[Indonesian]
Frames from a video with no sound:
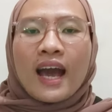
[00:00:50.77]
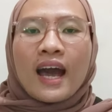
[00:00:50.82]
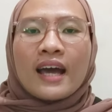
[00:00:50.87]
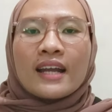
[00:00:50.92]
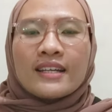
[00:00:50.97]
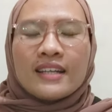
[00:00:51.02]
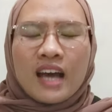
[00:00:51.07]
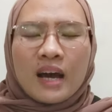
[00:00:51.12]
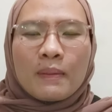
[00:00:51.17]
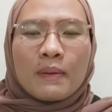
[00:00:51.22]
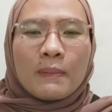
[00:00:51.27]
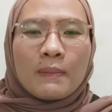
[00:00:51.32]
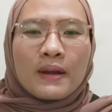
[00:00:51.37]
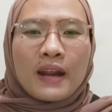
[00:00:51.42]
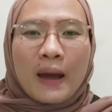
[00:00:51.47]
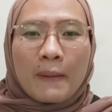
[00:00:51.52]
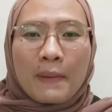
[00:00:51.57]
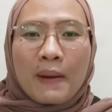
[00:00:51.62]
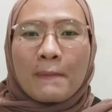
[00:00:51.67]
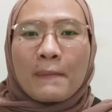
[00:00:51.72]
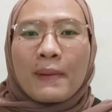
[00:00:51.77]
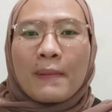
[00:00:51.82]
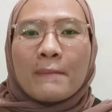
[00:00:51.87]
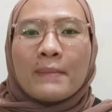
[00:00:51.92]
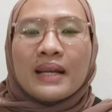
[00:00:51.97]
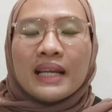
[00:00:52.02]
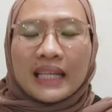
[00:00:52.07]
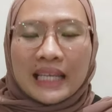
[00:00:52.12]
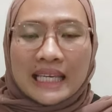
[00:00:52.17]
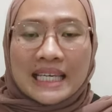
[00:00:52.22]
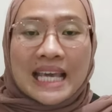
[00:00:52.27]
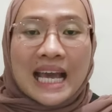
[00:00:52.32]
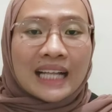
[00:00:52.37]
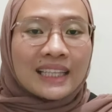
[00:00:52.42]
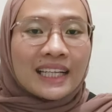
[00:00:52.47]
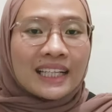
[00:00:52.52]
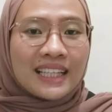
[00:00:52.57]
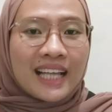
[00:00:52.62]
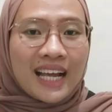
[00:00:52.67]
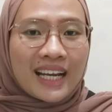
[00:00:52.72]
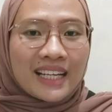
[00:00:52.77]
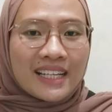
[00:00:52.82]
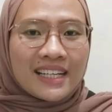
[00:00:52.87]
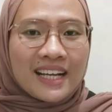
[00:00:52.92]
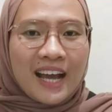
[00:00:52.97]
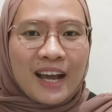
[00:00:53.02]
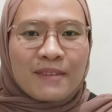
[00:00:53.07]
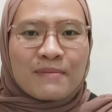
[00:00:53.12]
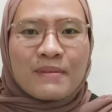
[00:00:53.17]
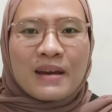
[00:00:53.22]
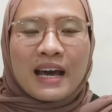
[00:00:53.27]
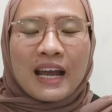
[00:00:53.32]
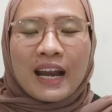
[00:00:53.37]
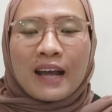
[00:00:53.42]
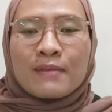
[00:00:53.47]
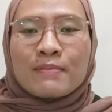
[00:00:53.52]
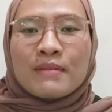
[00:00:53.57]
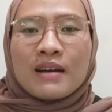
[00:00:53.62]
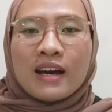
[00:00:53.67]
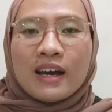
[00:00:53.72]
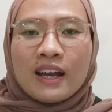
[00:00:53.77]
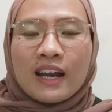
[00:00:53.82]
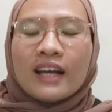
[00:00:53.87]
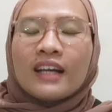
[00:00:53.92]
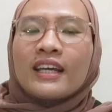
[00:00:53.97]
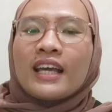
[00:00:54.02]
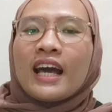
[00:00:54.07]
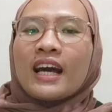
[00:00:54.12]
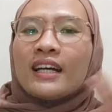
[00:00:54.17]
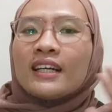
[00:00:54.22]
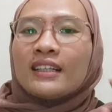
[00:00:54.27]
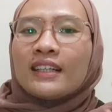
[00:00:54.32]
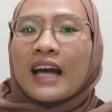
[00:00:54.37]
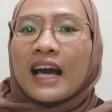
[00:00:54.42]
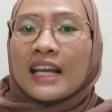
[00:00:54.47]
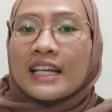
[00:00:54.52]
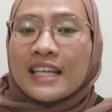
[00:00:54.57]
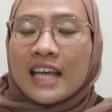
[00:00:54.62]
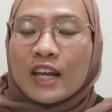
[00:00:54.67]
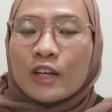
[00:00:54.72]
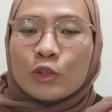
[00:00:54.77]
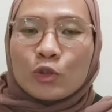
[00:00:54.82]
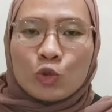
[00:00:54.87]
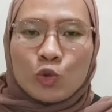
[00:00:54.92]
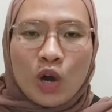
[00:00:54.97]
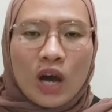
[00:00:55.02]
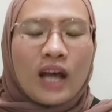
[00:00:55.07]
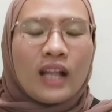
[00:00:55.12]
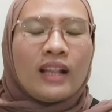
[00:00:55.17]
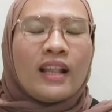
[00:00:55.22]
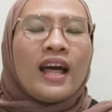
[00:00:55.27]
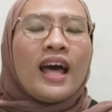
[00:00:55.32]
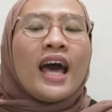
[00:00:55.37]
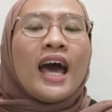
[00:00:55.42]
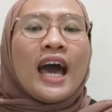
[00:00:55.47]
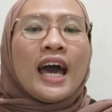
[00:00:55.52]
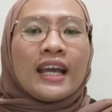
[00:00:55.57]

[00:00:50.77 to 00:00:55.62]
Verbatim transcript: ada beberapa pembeli yang tertarik dengan barang-barang yang kalian jual.